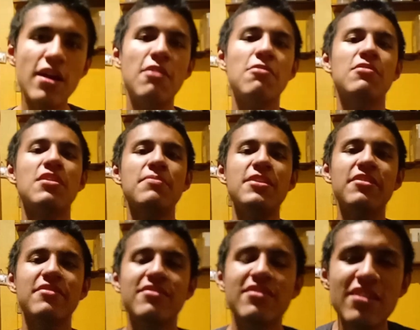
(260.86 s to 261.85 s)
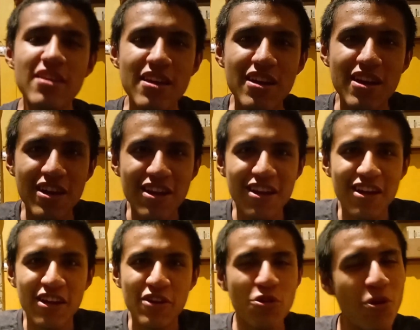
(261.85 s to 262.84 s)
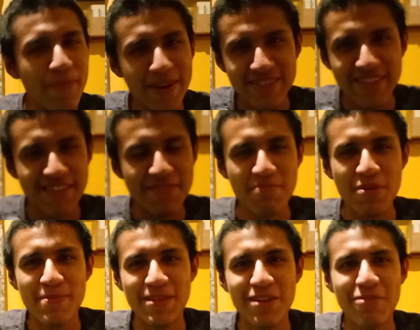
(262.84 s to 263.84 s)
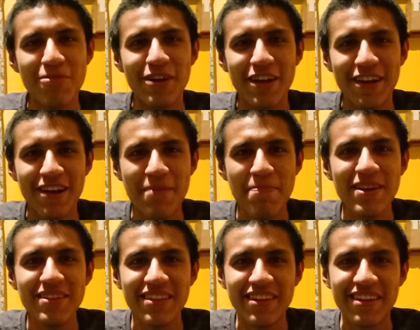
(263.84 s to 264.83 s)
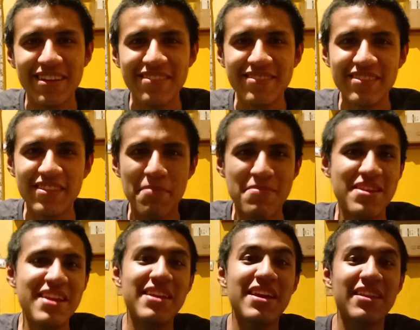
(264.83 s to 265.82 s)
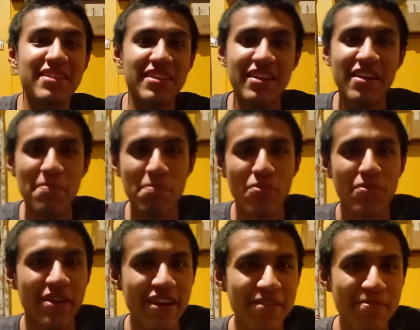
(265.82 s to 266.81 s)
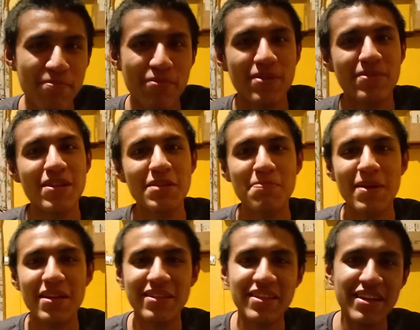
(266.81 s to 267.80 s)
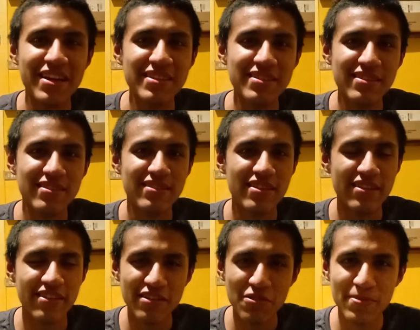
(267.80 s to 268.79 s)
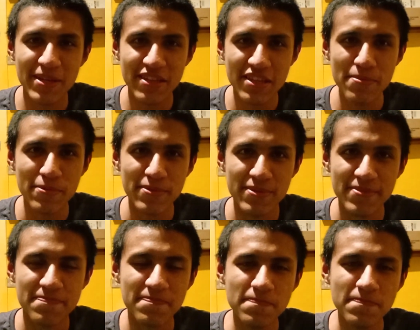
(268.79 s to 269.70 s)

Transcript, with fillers: Ahora bien, no basta simplemente con leer la práctica también hay que entender el por qué. Por eso las prácticas tienen objetivos.